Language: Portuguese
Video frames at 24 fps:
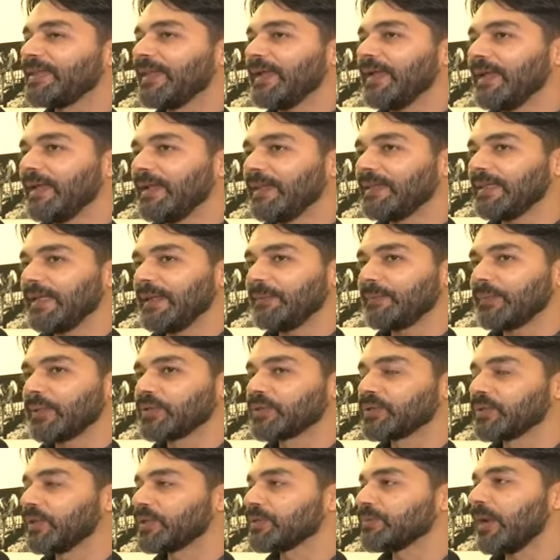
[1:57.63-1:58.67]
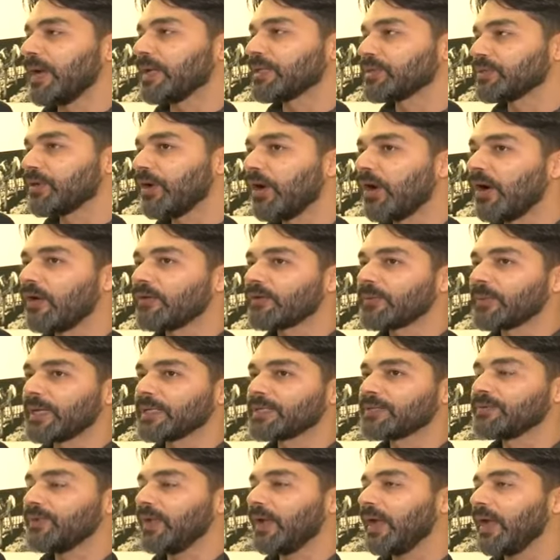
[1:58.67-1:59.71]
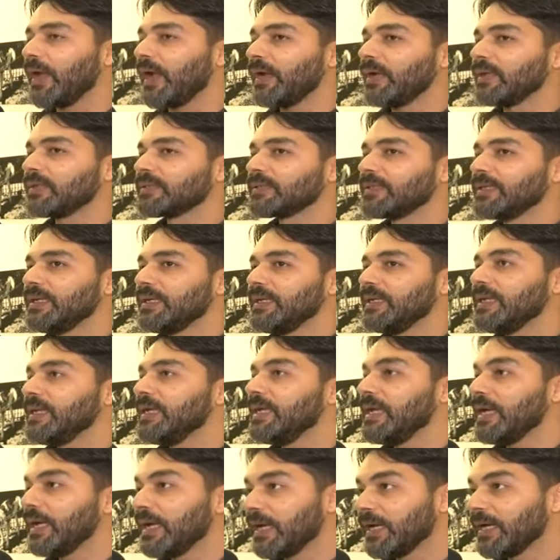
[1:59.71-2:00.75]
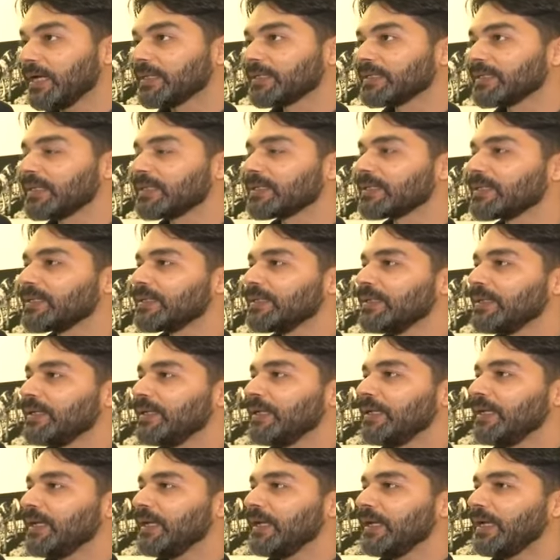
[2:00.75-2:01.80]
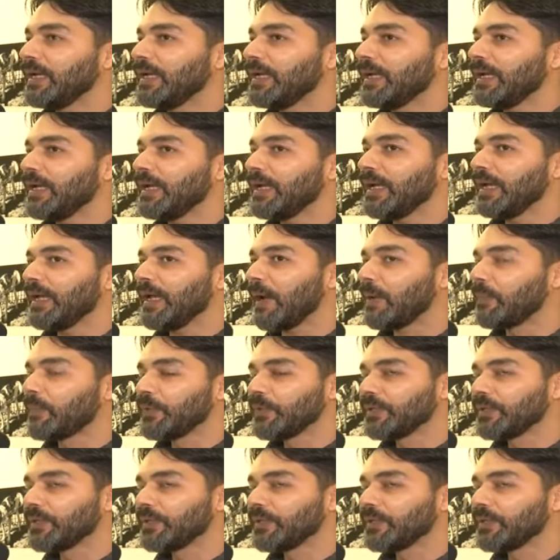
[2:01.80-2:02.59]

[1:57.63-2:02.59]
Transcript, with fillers: Tem, tem pessoas mais novas, mais velhas, crianças. E, e é